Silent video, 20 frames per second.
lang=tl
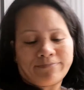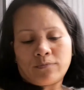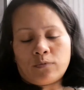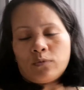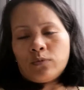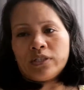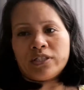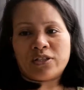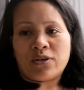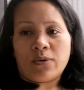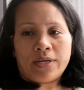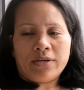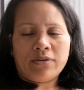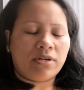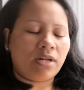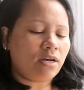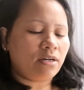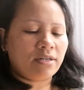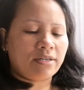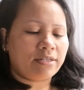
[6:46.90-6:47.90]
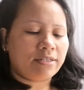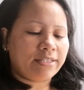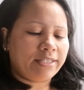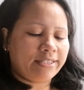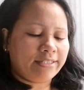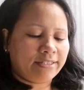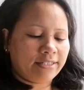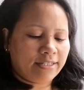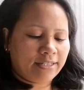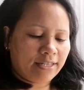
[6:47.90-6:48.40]
what's going on uh, in
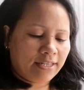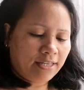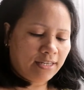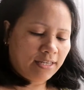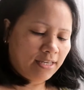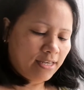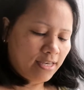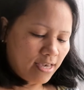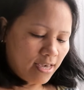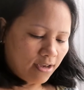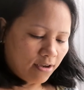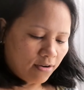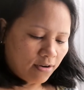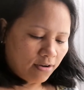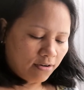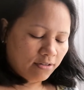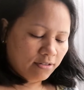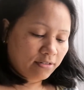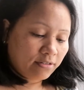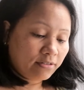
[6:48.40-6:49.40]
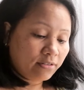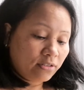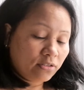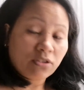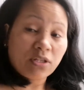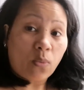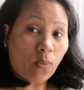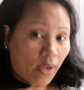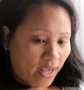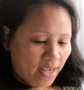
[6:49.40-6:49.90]
the ano, on the
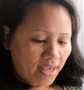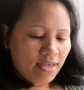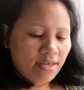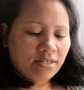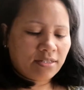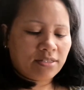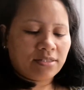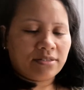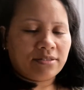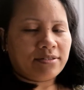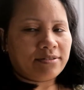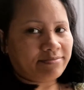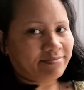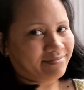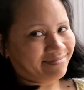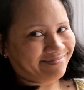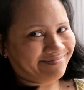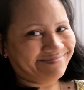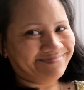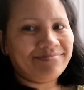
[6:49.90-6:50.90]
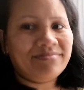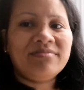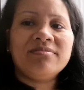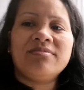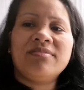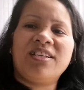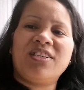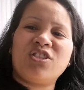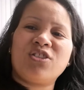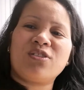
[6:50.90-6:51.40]
way. So, hmm,
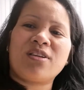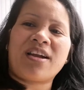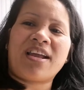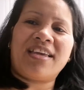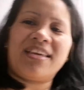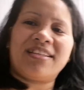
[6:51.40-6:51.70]
let's try.